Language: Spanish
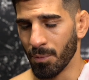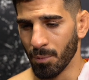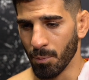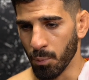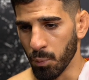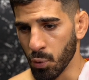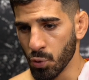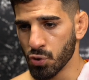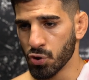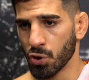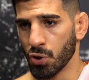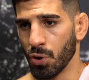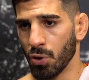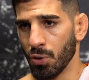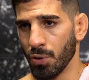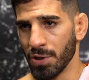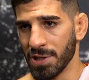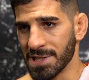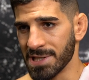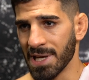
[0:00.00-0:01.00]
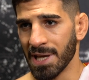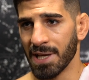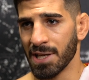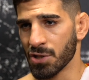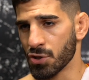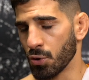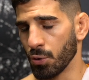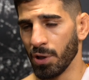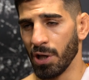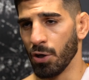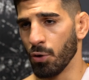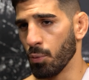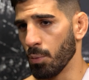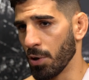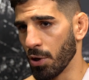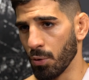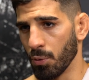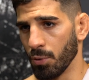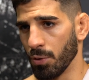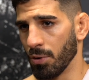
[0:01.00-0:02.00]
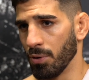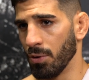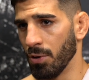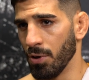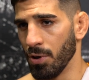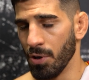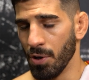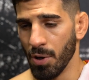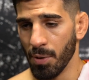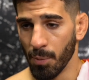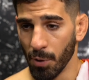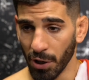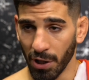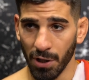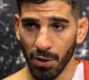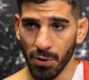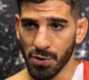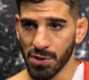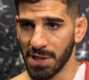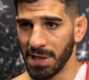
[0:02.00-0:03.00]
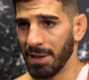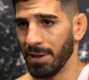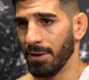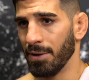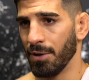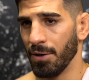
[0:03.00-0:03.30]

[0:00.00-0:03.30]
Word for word: busco y sé que soy el número uno, porque lo sé,